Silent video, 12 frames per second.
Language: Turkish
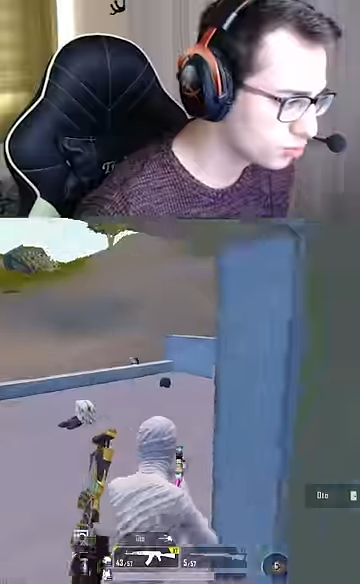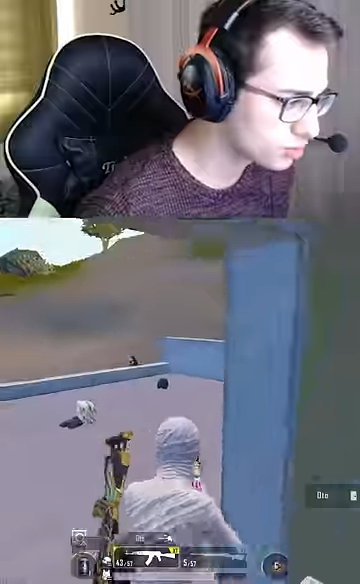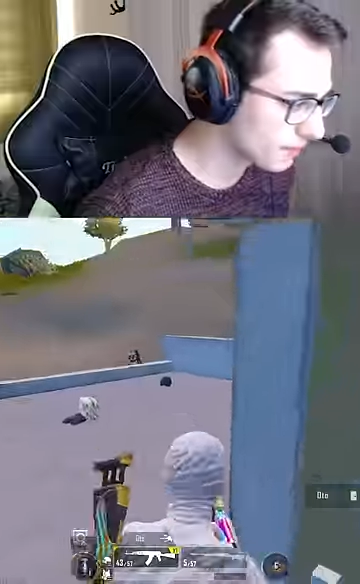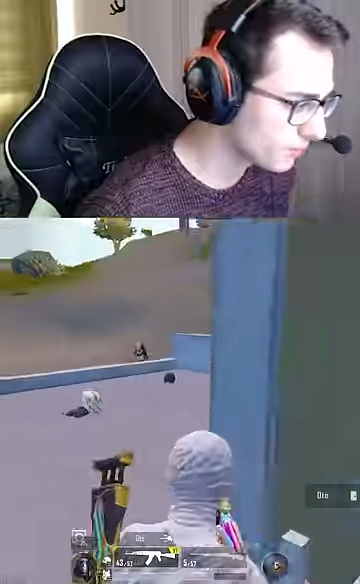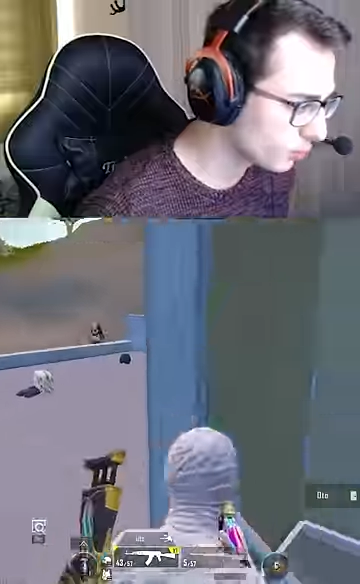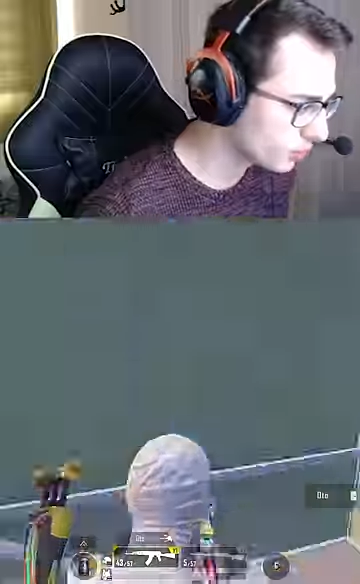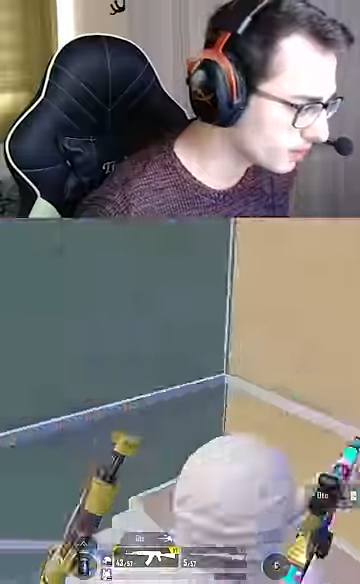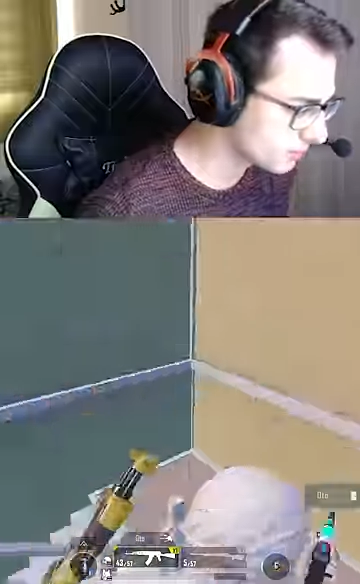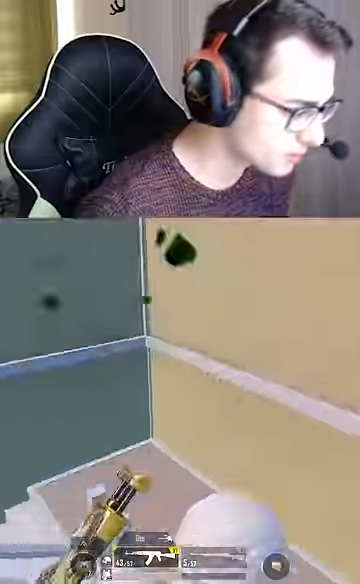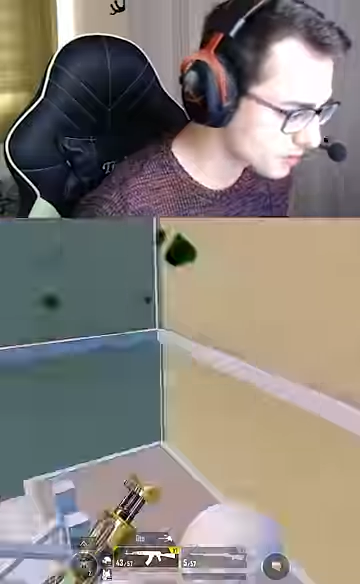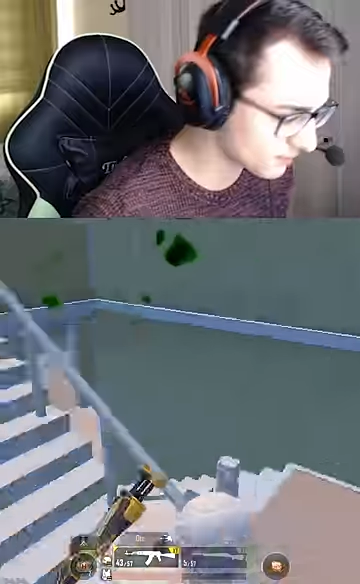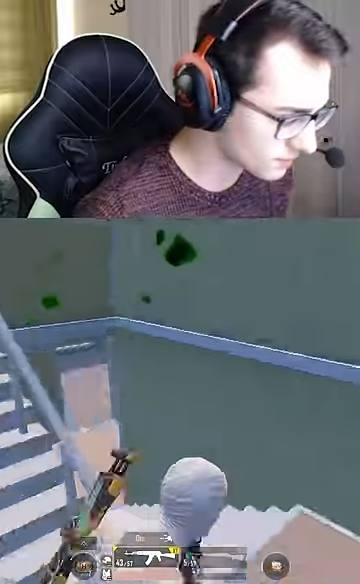Üstten bir
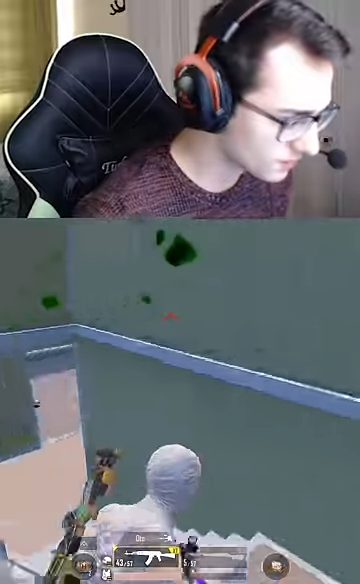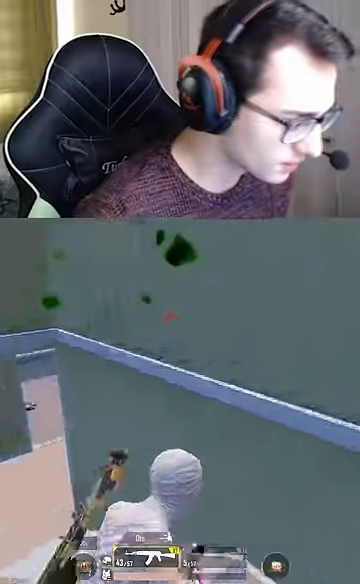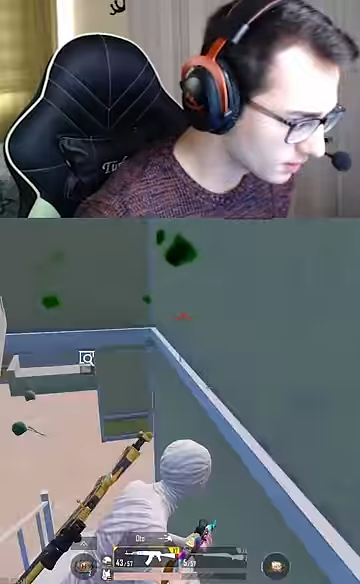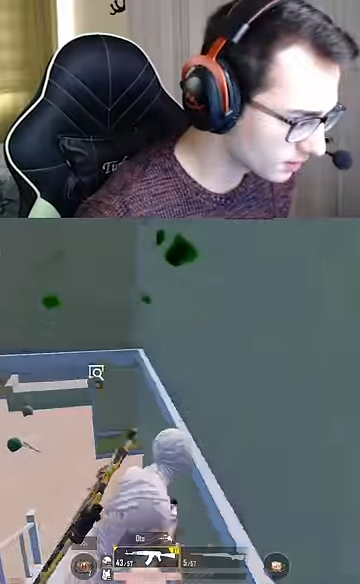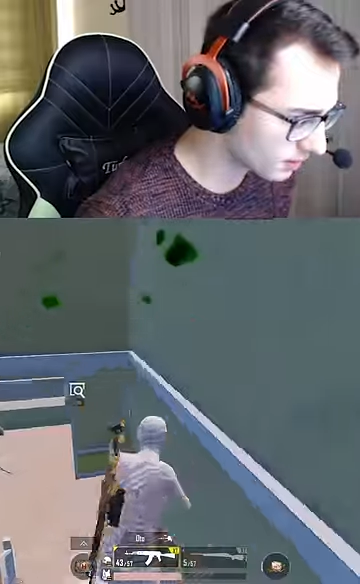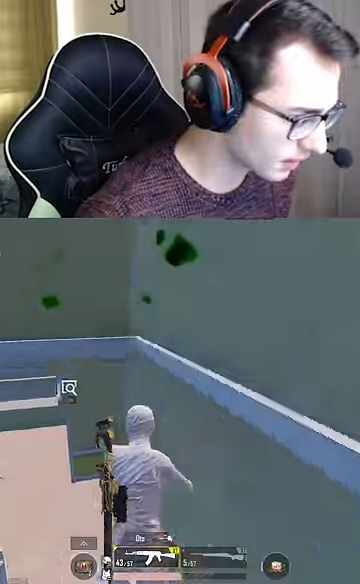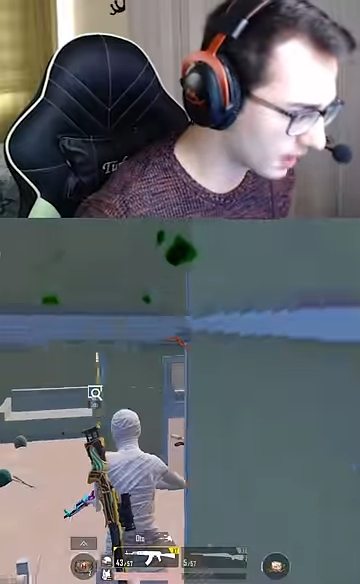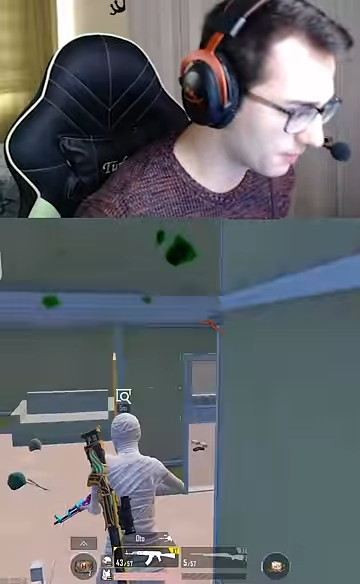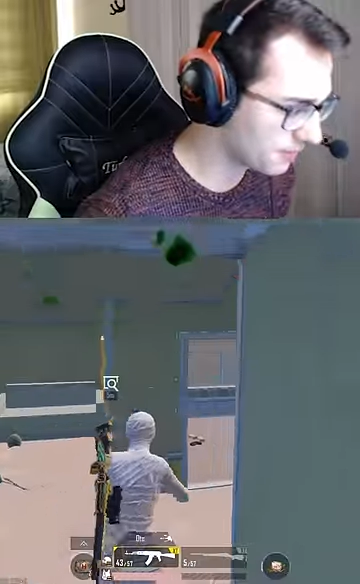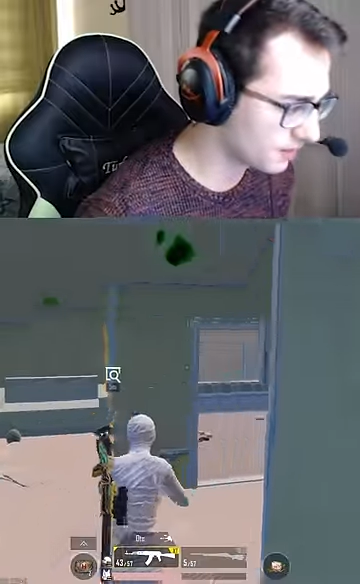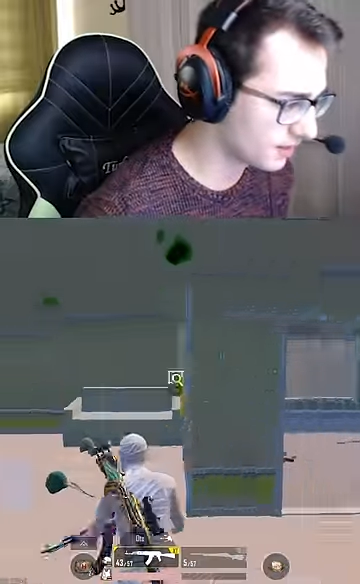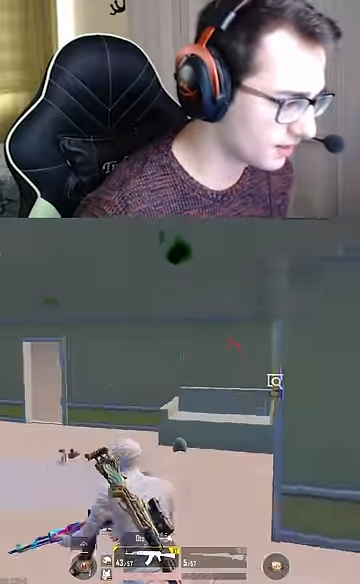oynayayım diyeceğim.
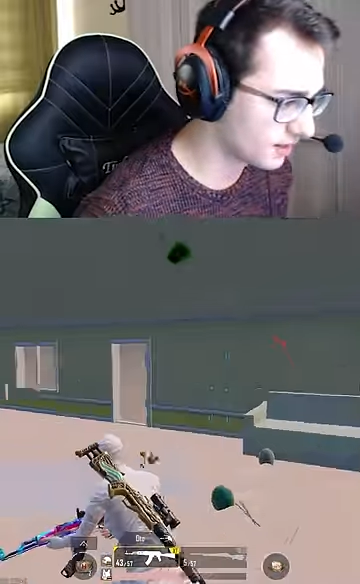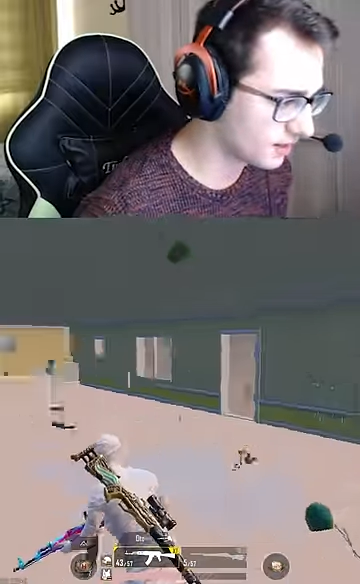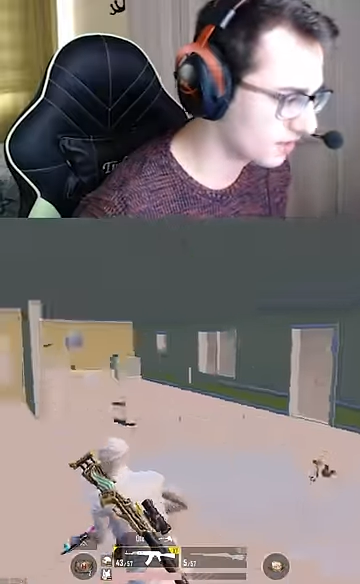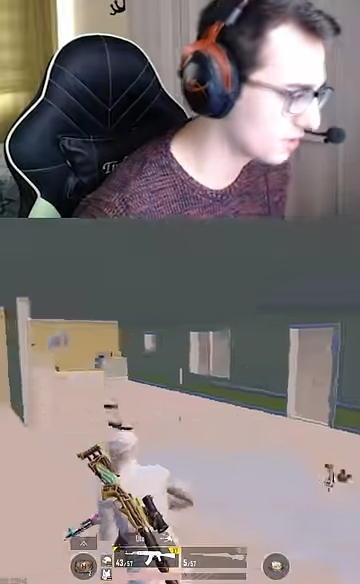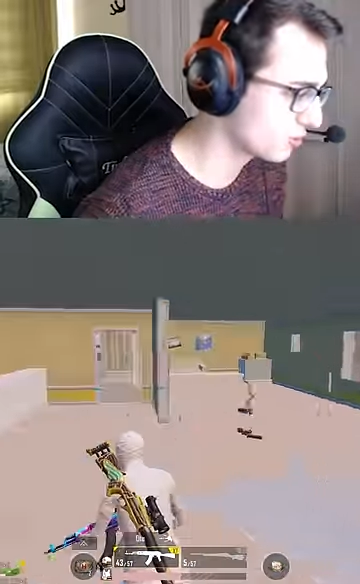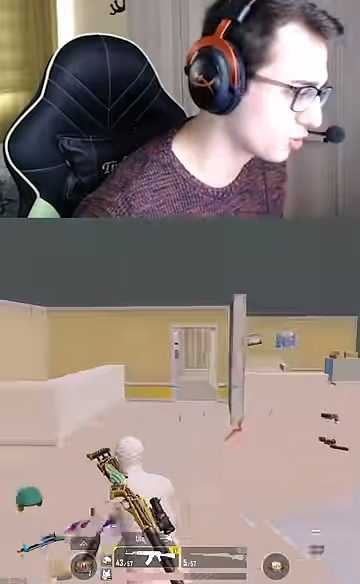Abi.